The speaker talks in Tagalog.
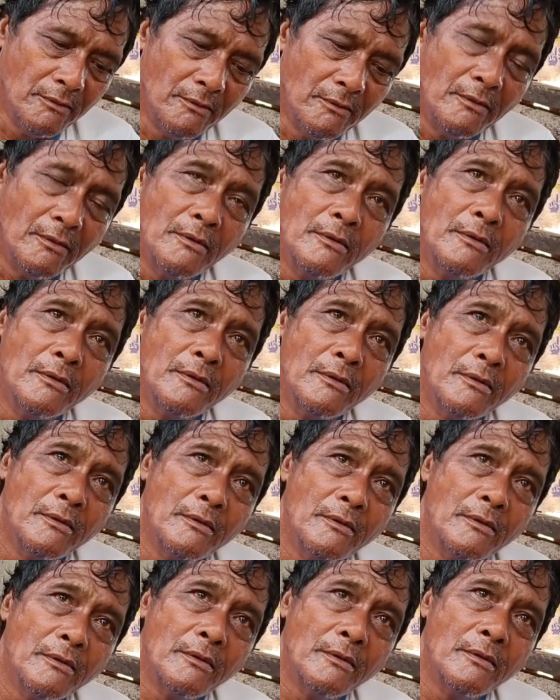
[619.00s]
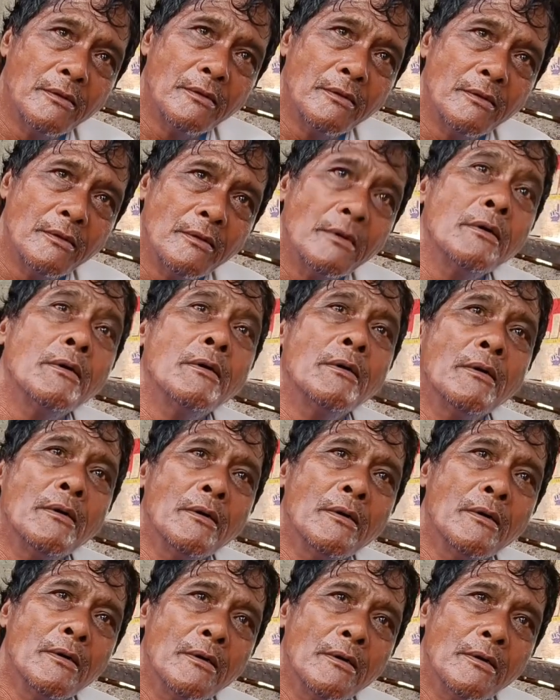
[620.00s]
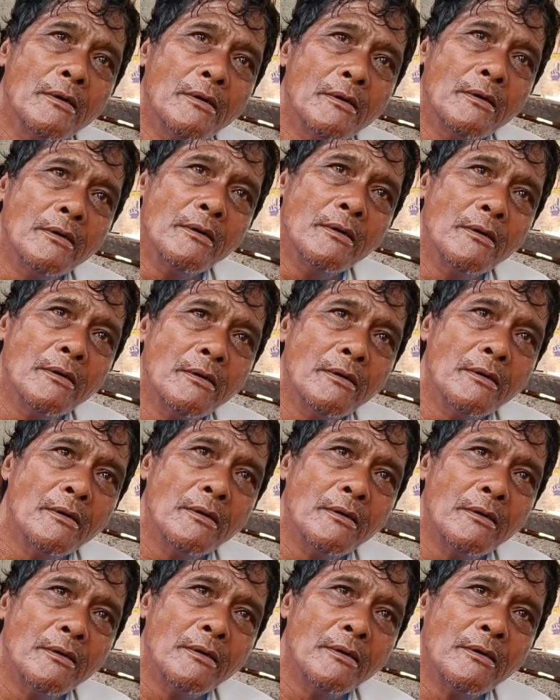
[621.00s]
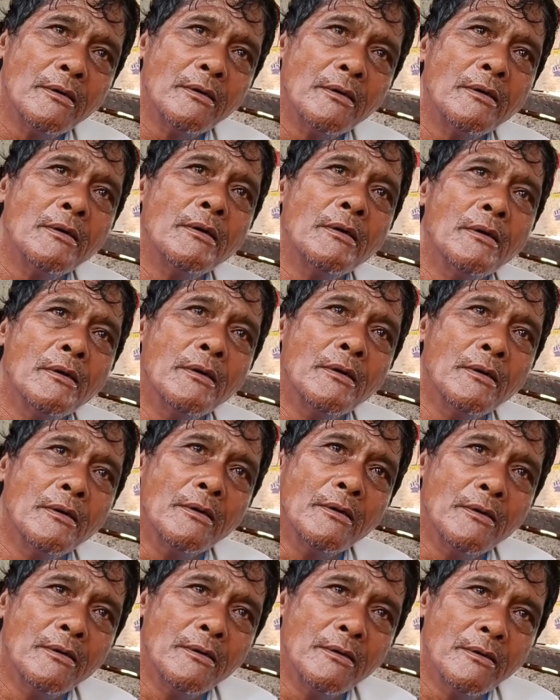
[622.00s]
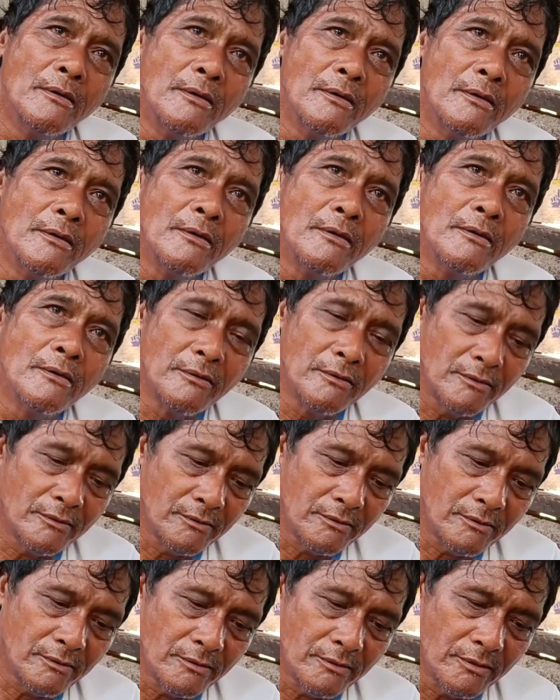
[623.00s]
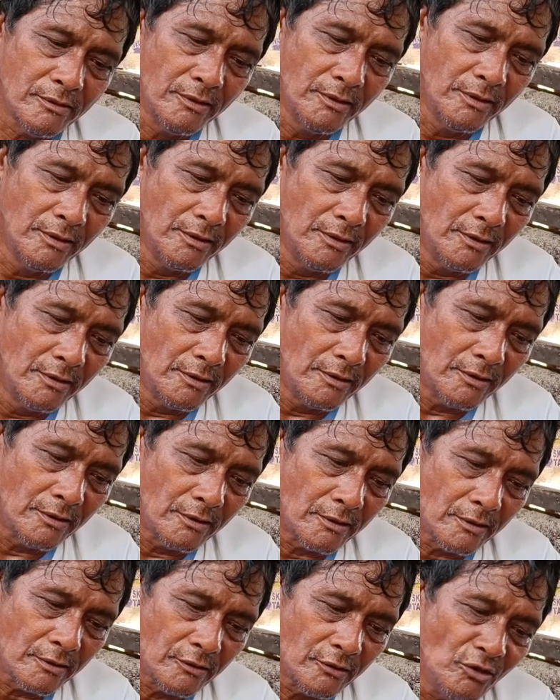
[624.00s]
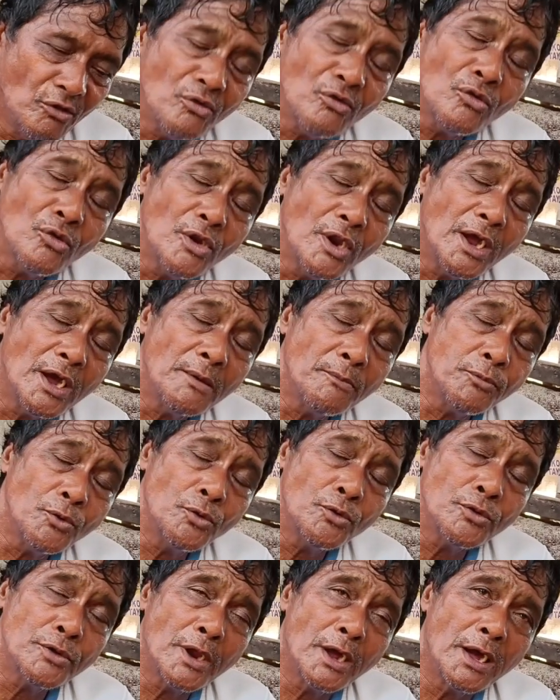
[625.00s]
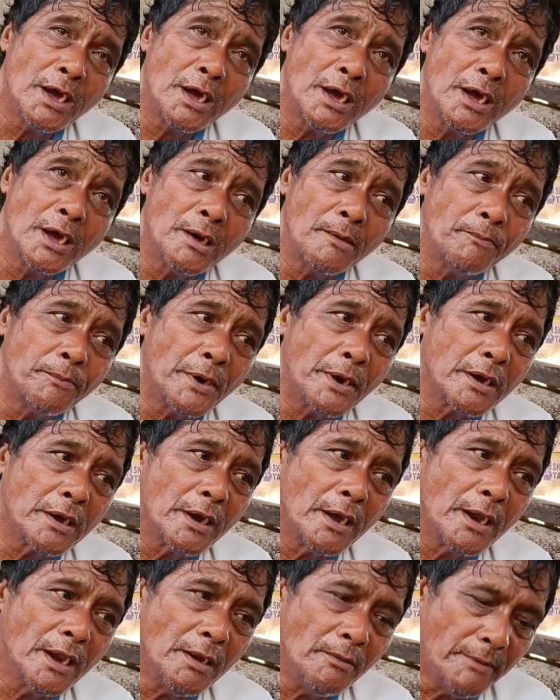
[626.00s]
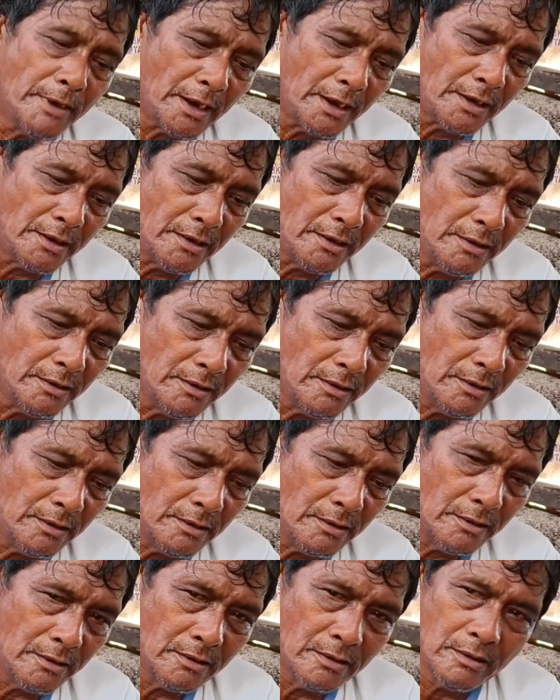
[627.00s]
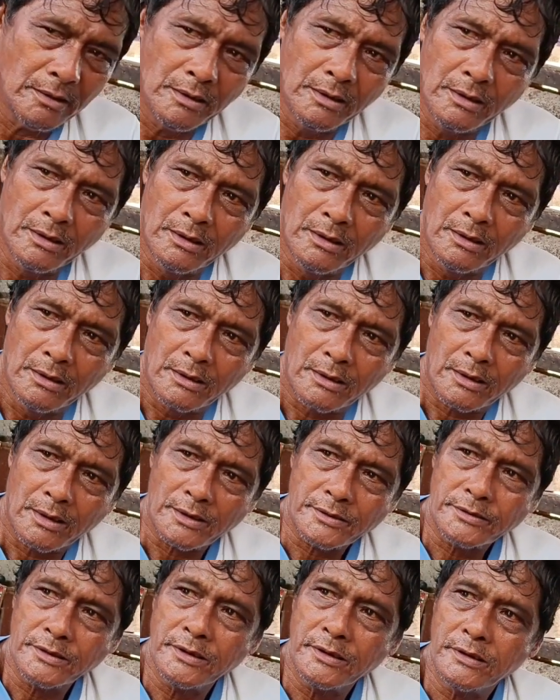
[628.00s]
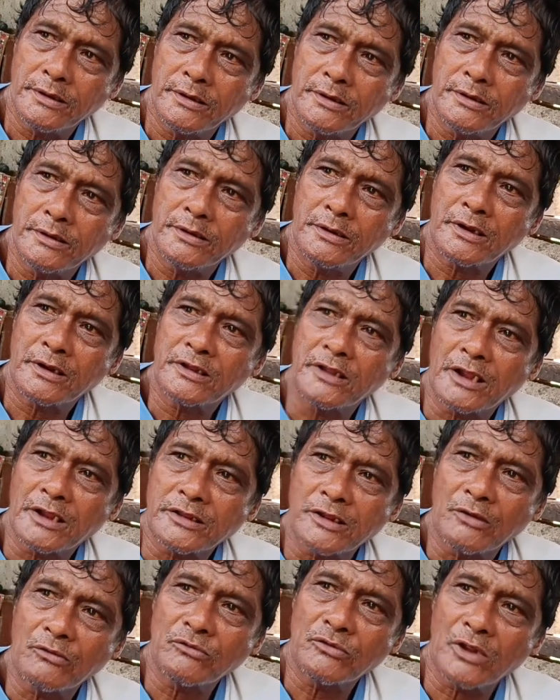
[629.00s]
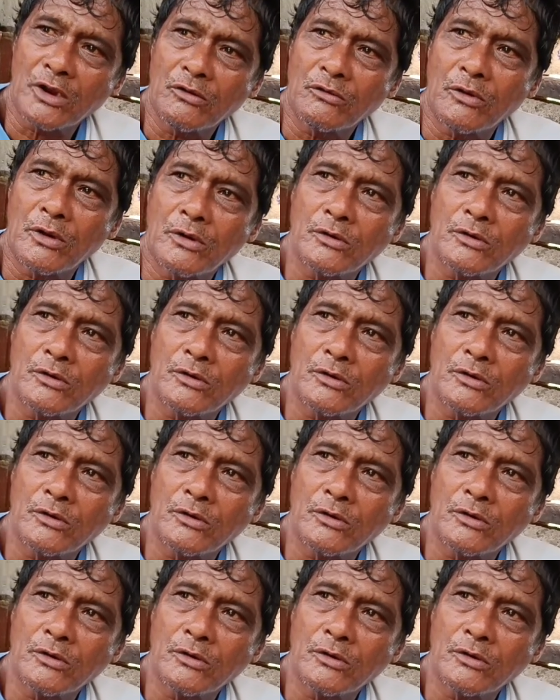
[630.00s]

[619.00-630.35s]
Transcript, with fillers: channel ni Kuya Bal Santos Matubang marami po kaming pinapabahayan ang kalinga po marami nung ko lang po na pag-alaman kasi nagtatanong-tanong